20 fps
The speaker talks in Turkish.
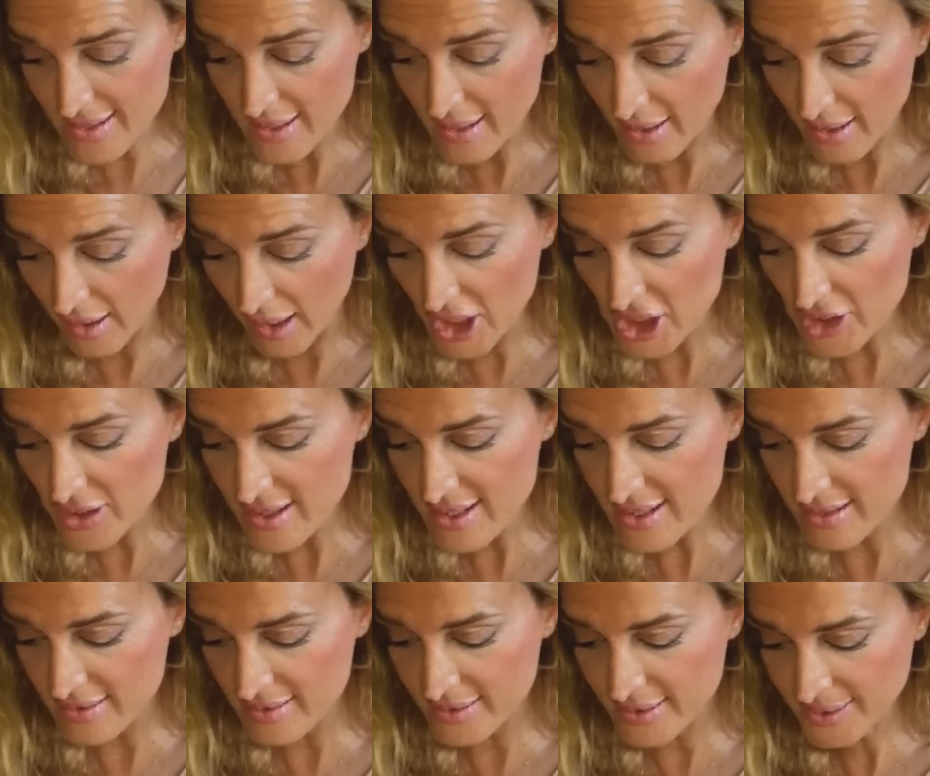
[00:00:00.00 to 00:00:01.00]
Keza
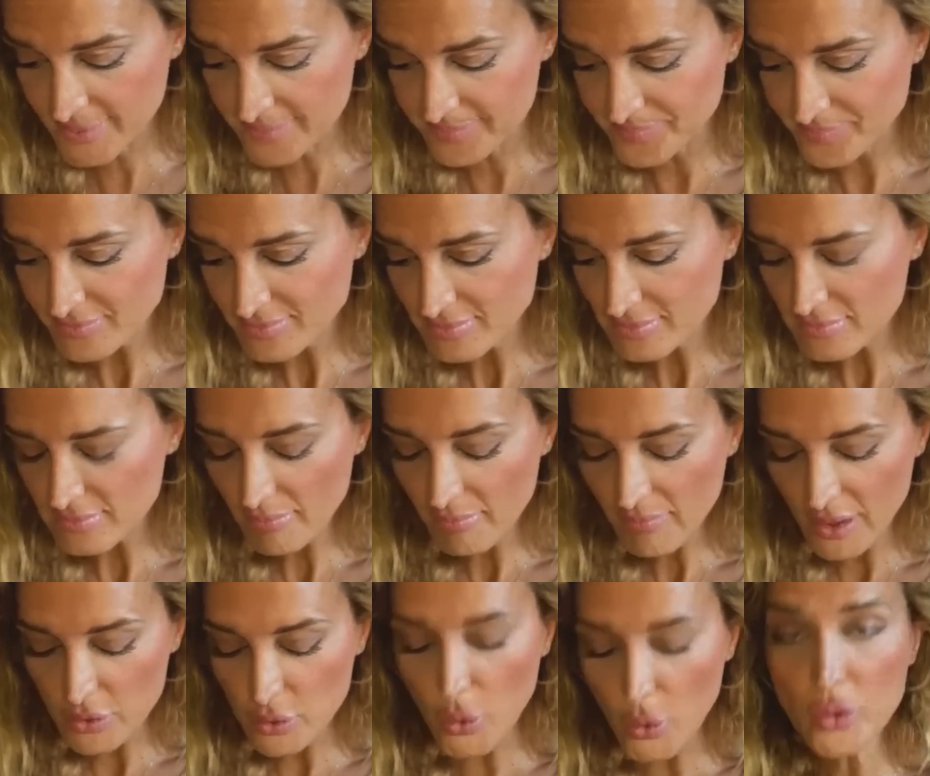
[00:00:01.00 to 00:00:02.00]
açlık sınırı
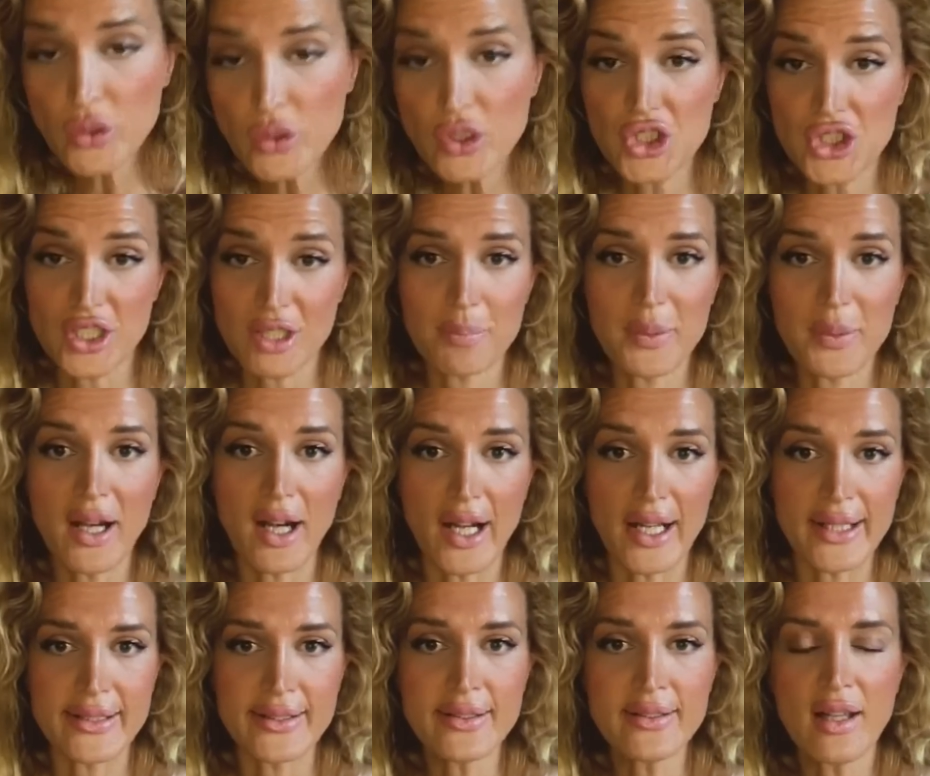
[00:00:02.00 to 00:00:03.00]
4 kişilik
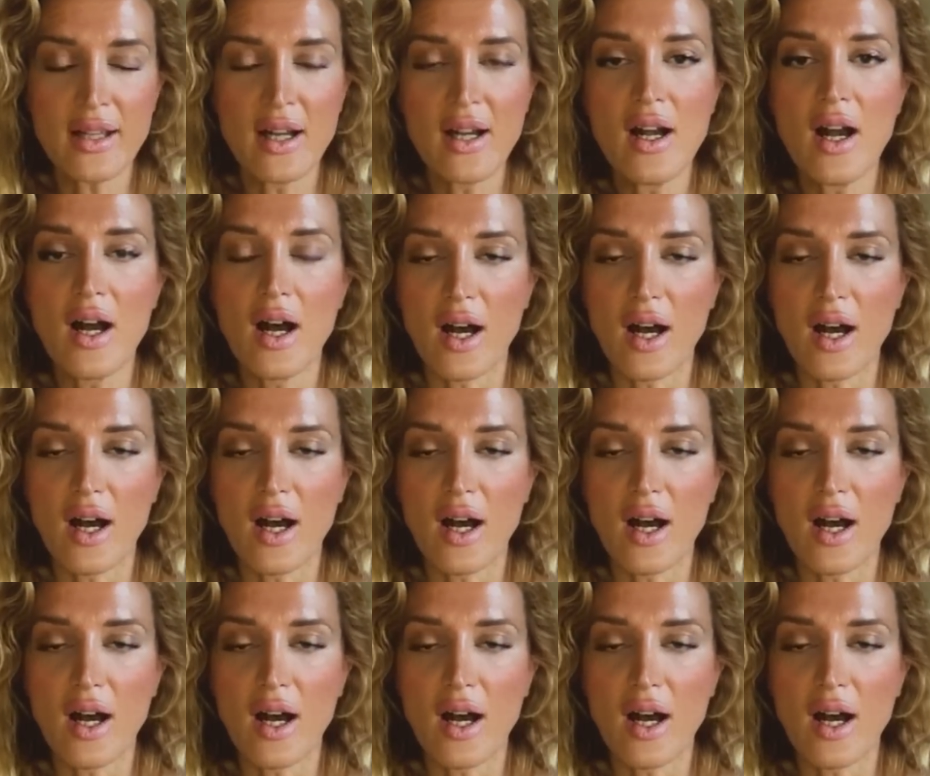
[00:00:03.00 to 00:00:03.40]
bir ailenin